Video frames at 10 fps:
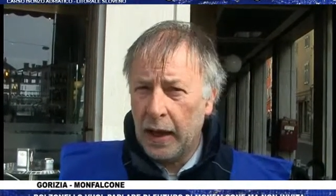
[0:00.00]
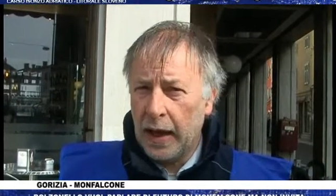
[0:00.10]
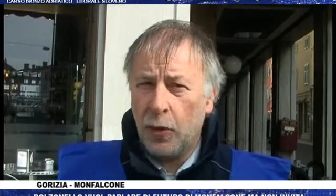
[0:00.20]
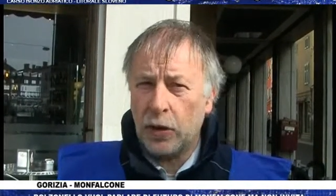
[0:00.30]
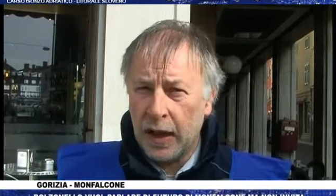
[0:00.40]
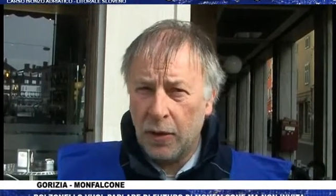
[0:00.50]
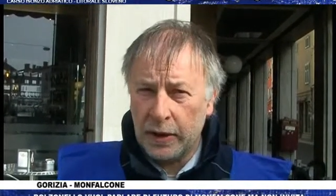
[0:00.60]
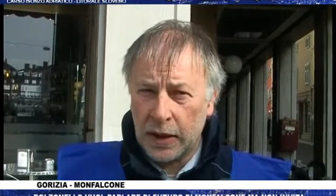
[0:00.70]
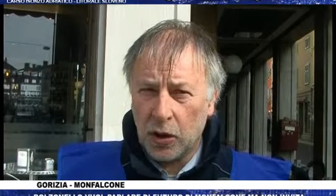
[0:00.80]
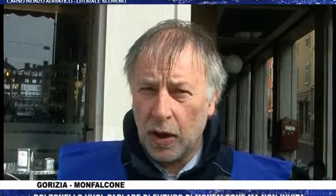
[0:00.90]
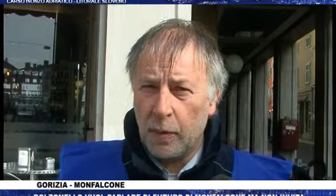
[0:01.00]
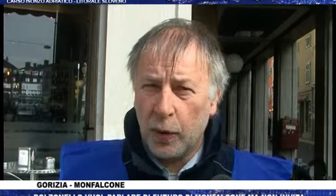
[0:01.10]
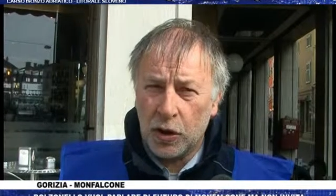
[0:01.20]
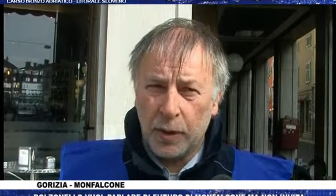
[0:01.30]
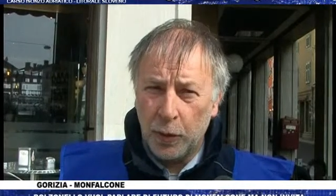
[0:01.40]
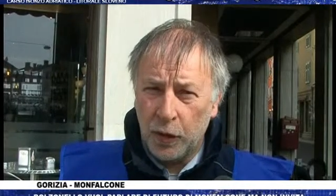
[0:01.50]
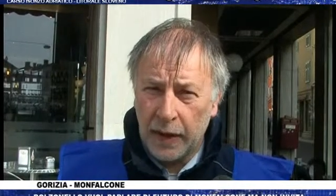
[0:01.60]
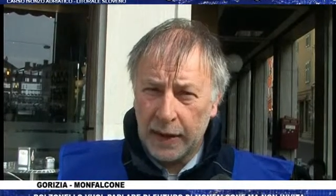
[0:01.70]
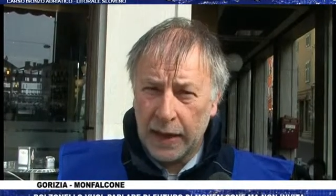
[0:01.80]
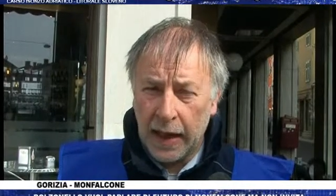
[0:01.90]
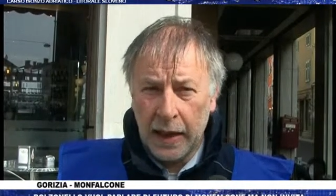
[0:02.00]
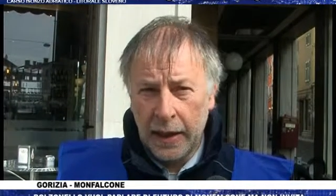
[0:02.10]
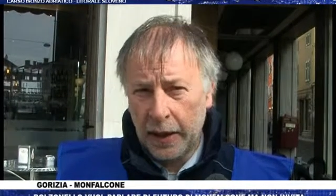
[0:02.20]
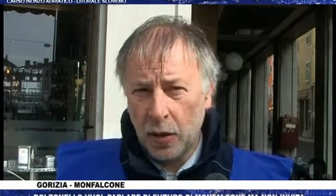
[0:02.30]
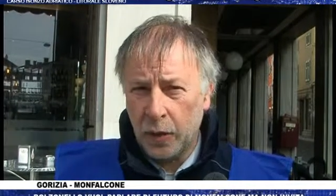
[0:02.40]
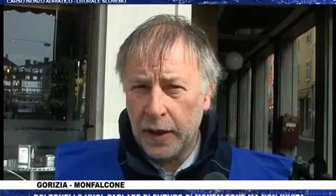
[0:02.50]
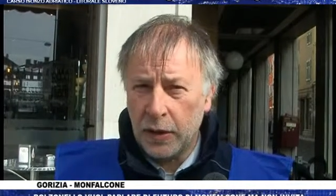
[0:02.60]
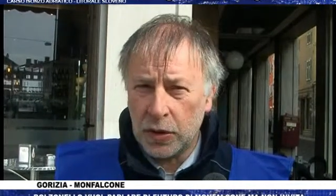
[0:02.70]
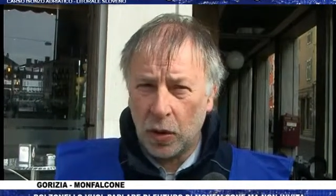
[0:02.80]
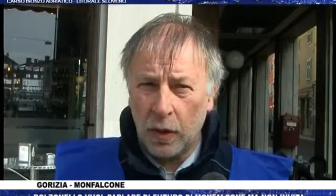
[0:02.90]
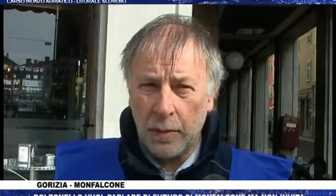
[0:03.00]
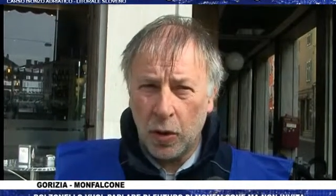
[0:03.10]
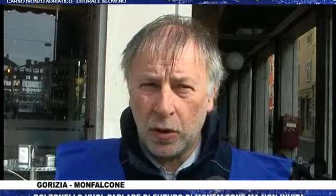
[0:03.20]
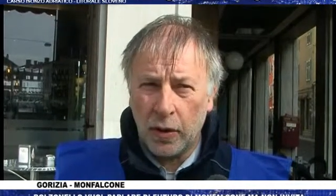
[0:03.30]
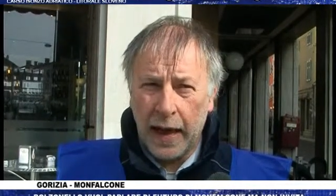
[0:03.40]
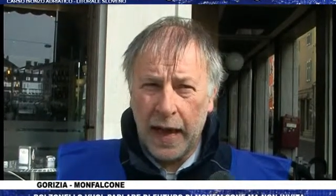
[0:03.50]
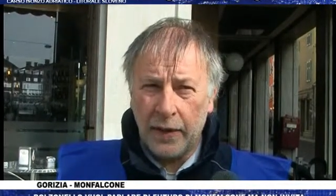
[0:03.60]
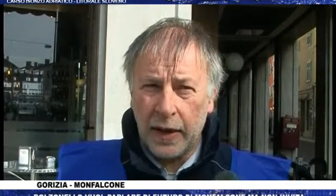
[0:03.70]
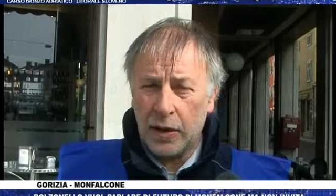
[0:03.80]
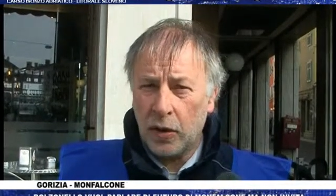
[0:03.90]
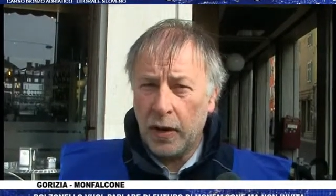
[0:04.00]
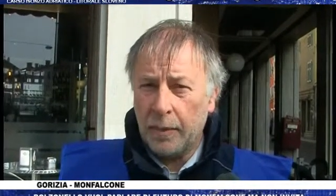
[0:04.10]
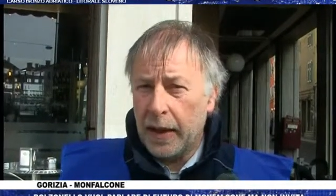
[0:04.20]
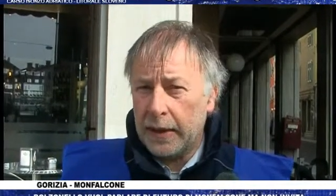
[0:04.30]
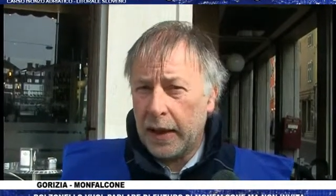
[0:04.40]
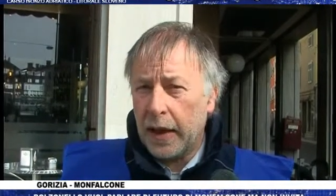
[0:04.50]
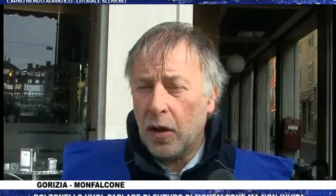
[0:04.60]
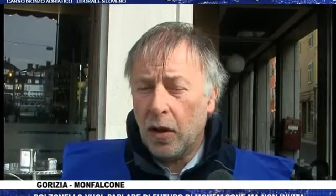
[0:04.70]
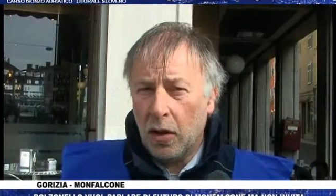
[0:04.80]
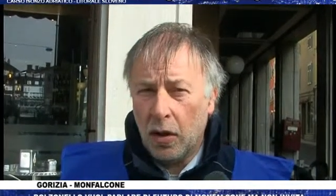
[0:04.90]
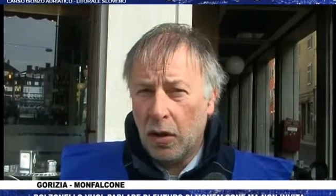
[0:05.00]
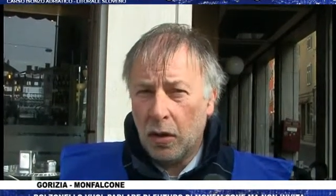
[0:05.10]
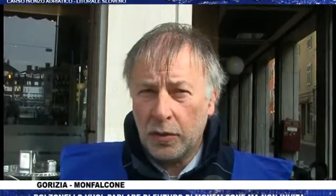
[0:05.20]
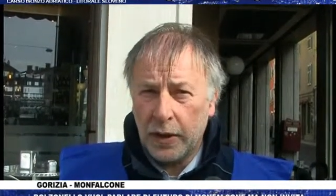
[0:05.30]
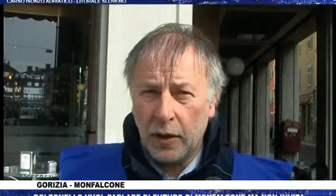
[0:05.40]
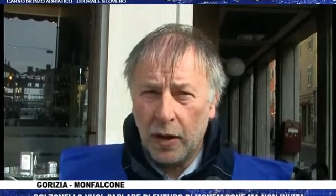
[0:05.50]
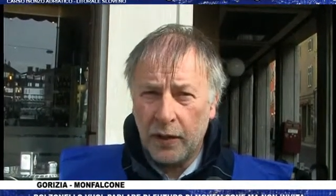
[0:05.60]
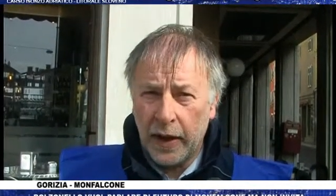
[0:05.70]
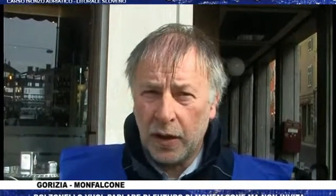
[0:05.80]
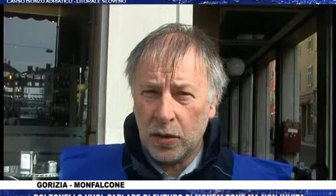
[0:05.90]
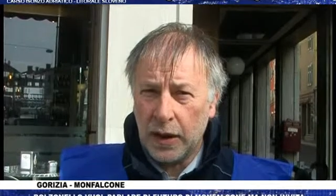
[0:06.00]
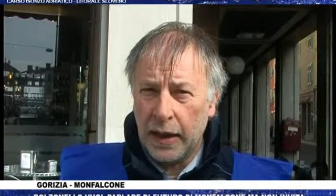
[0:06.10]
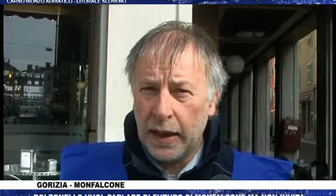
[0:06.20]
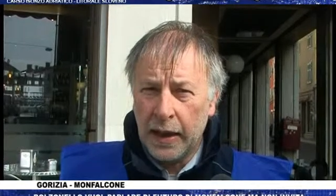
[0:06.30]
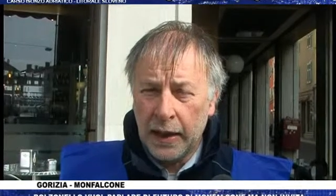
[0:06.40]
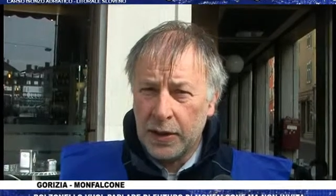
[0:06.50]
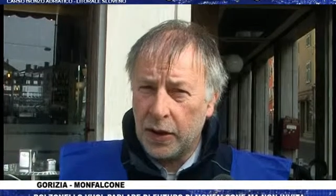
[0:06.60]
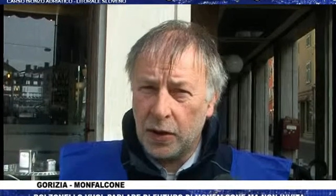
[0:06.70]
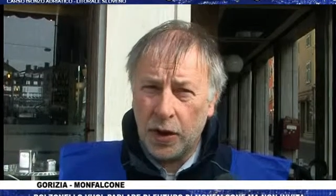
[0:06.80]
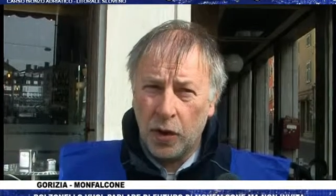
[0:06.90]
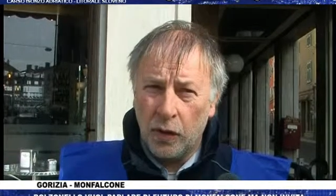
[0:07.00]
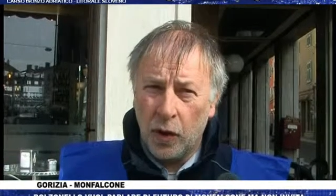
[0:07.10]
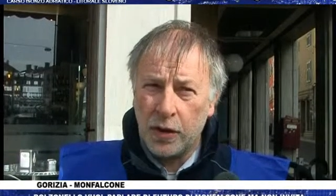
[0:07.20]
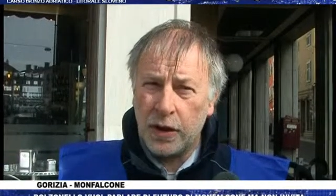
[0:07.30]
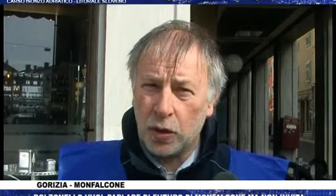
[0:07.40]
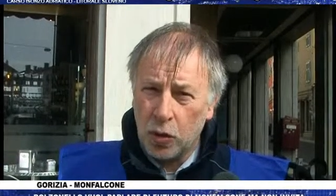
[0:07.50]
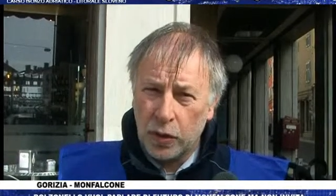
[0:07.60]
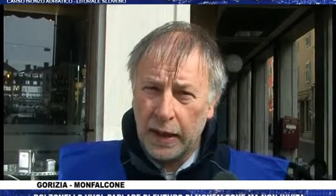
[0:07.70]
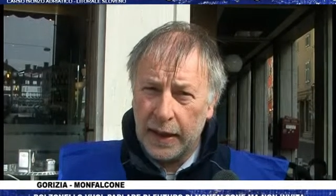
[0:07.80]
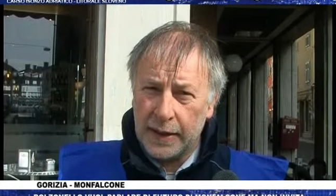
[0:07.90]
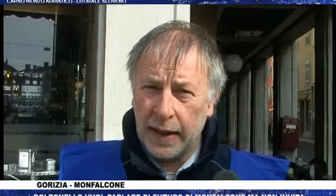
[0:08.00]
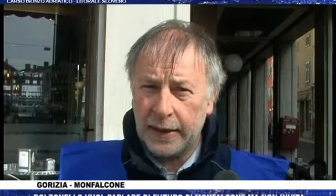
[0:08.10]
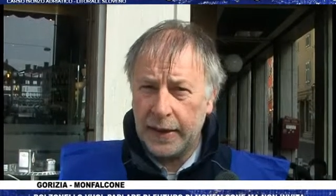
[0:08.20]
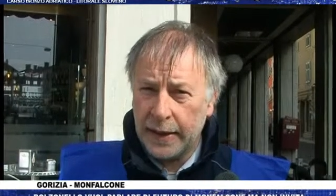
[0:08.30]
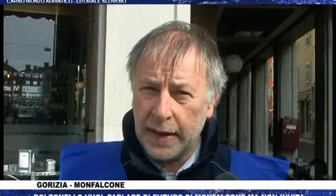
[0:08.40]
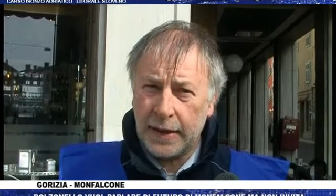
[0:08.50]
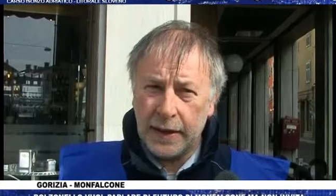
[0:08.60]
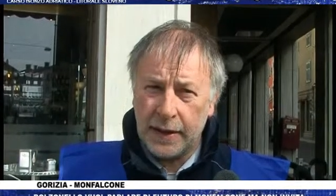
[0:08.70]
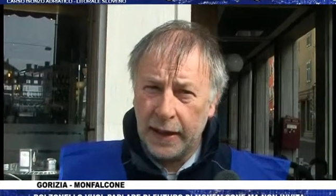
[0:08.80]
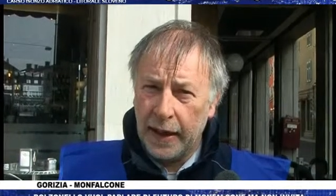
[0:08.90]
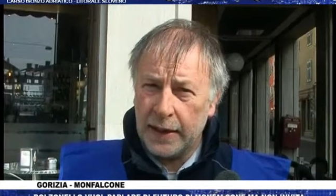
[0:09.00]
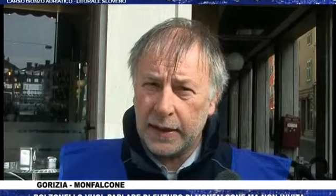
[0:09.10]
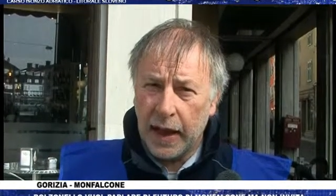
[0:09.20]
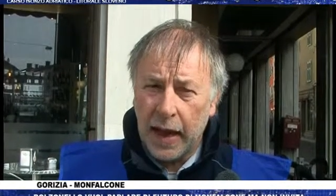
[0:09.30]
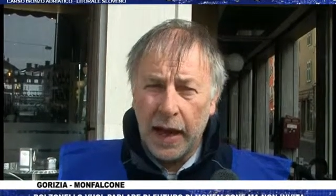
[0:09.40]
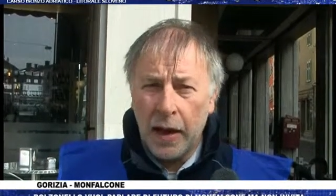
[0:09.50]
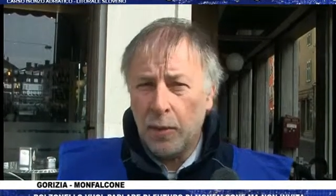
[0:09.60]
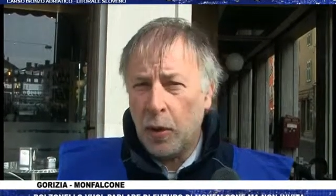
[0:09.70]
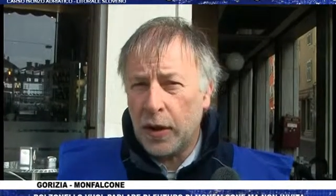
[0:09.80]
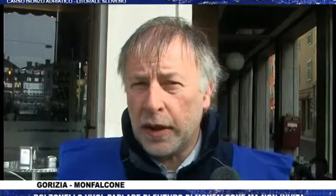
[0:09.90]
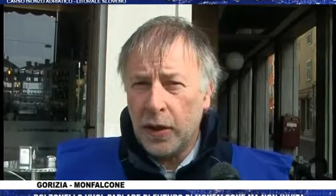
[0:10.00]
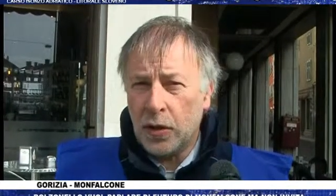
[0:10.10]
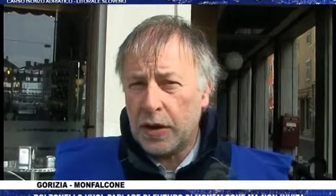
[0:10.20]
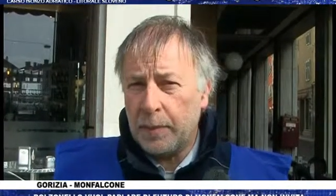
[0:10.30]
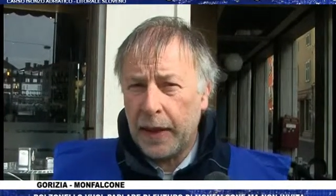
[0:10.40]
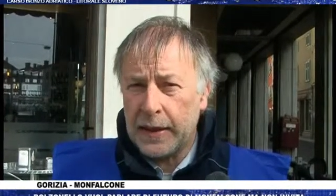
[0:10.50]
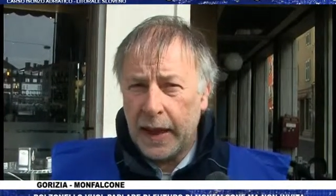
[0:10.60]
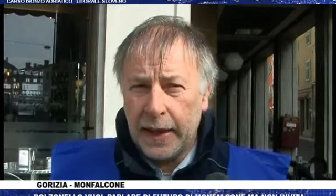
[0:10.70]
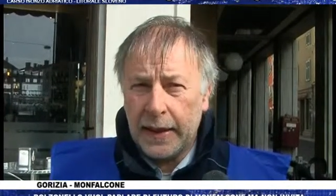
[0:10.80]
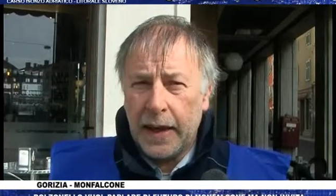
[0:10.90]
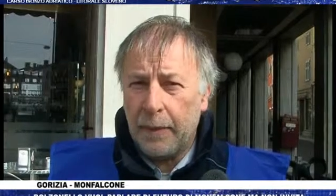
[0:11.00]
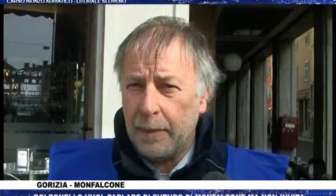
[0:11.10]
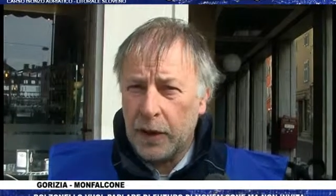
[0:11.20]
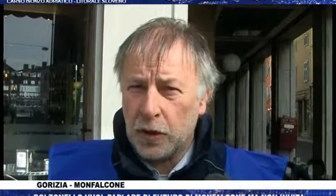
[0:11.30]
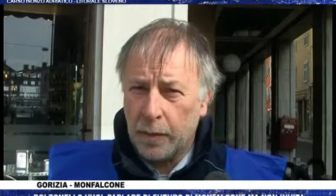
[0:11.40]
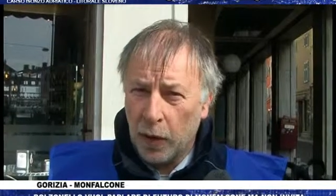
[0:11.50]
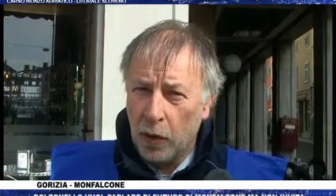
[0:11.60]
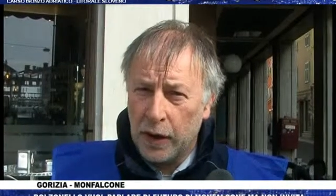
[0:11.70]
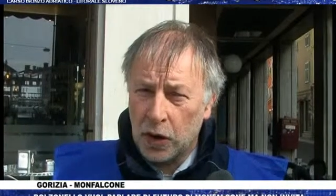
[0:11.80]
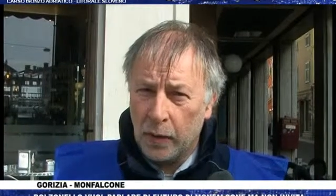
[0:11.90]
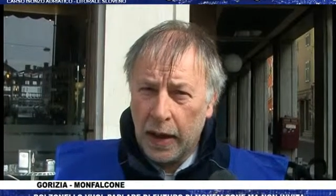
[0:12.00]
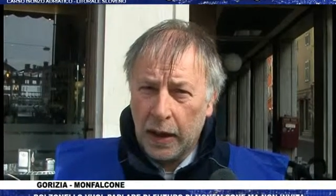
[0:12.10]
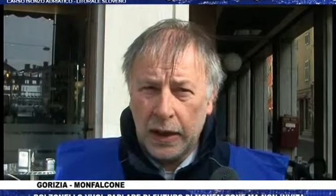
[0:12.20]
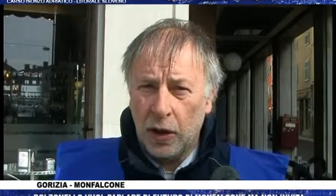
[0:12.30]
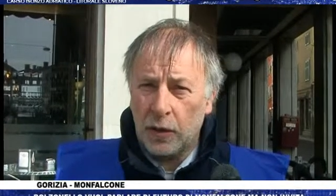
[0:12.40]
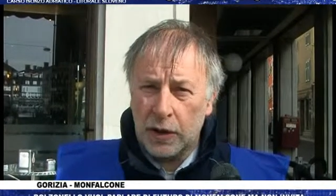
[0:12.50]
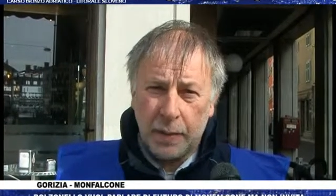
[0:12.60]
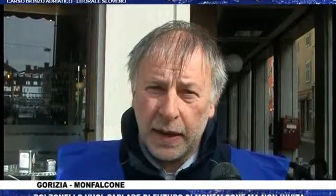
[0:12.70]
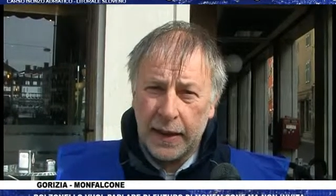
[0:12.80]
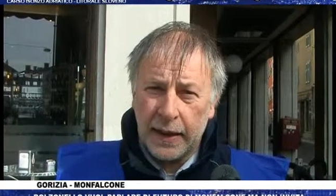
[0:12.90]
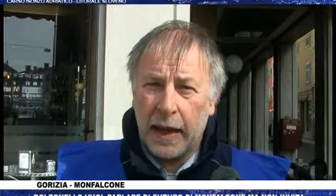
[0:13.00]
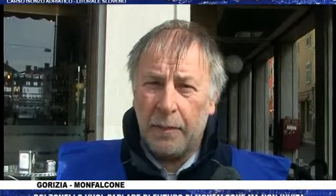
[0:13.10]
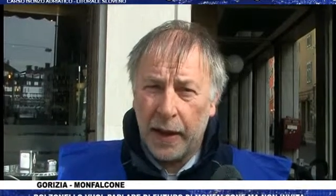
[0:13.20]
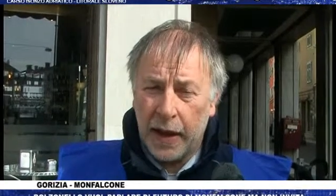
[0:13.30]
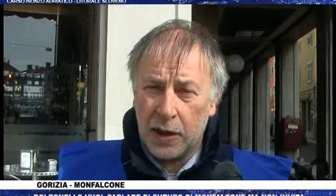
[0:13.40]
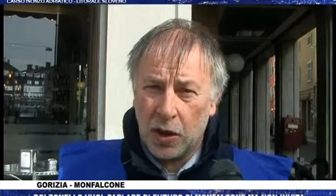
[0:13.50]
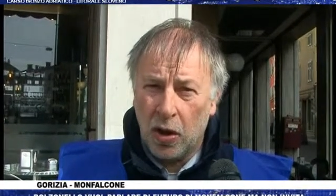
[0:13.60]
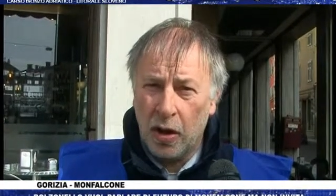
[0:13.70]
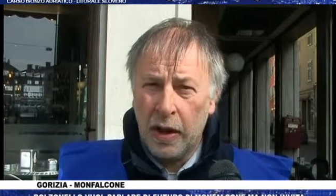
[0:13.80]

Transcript: è venuta una volta sola e poi non si è più vista. Ecco, quindi questo qua è molto grave, torno a ripetere, loro continuano a fare così, se non si coinvolge tutta la gente di destra, e di sinistra, eh, poi chi non si presenta, peggio per lui insomma, chi non si presenta ha perso,